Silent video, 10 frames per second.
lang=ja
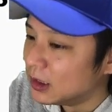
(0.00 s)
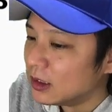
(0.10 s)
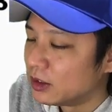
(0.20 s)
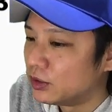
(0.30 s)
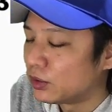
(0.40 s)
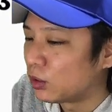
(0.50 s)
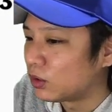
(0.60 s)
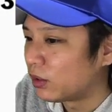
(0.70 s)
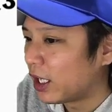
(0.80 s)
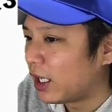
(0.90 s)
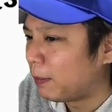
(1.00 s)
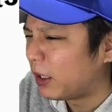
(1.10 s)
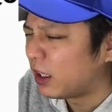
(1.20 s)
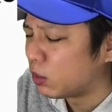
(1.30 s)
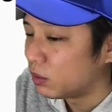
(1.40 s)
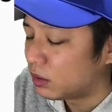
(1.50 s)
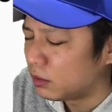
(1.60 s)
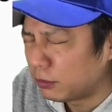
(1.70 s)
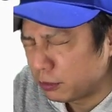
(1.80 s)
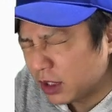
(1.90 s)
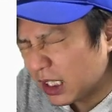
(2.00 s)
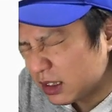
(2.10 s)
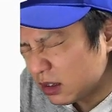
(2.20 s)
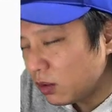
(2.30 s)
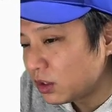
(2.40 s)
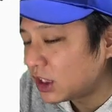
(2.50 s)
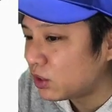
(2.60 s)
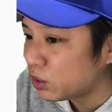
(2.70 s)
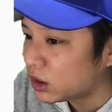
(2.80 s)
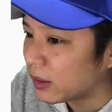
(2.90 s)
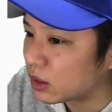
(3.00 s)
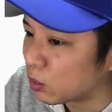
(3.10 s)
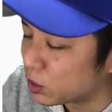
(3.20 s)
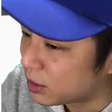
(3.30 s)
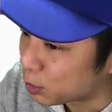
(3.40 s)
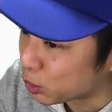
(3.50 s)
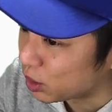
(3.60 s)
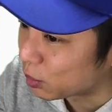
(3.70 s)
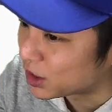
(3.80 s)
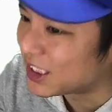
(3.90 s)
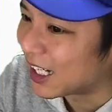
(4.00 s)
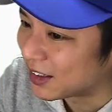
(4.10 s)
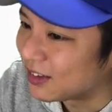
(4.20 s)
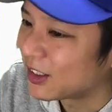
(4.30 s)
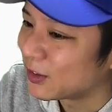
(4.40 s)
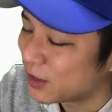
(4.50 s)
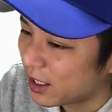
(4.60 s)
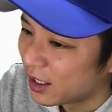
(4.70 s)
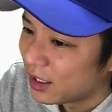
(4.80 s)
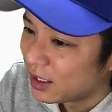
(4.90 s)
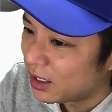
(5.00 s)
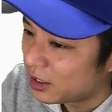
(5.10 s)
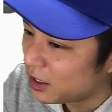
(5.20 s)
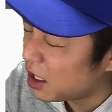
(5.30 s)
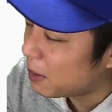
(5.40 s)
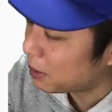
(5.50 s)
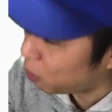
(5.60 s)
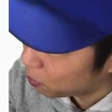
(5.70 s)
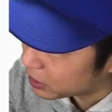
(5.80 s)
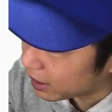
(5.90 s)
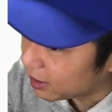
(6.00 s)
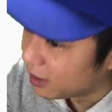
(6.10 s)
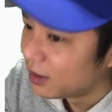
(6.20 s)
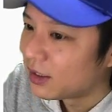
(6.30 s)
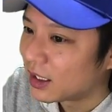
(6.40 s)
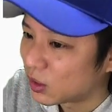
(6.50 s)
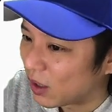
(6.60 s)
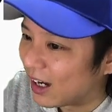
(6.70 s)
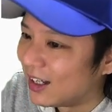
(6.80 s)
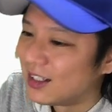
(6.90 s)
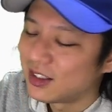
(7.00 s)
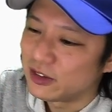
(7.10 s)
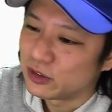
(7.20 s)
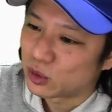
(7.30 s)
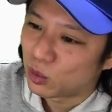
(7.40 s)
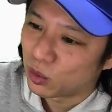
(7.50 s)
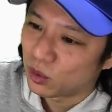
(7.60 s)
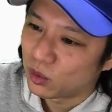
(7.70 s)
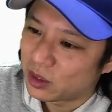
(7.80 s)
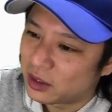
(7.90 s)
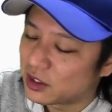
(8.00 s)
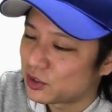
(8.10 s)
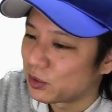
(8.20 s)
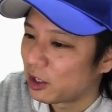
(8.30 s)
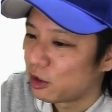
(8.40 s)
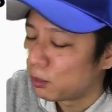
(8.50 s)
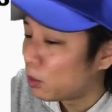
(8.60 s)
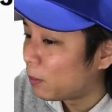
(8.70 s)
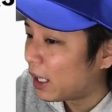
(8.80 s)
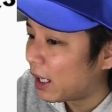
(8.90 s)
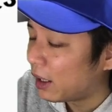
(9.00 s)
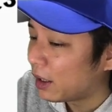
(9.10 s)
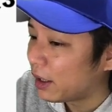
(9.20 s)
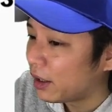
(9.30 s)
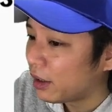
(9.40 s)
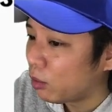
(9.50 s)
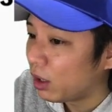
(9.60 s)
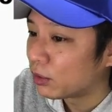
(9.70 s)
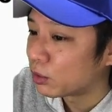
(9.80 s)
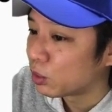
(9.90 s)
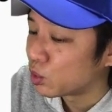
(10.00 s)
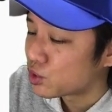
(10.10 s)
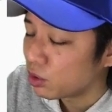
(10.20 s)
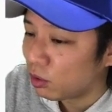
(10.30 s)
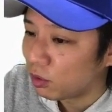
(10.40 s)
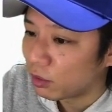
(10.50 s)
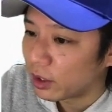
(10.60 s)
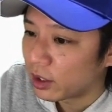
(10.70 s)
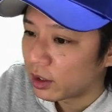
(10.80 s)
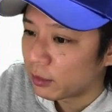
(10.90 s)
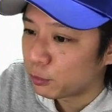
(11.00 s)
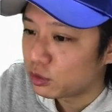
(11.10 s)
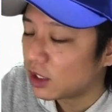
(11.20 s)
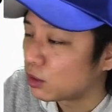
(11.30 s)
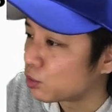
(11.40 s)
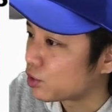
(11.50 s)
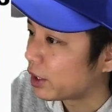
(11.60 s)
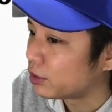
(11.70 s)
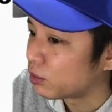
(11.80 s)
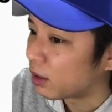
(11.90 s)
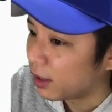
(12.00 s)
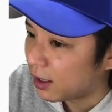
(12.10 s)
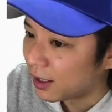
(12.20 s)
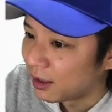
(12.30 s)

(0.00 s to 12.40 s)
ということでやっぱねど2つのうち1つはどうしても取ってほしいなっていうね、えできれば五分でなんとかっていうところなんでしょうけれども、まあえー、岡野投手と、えー、福谷投手が行くのかな、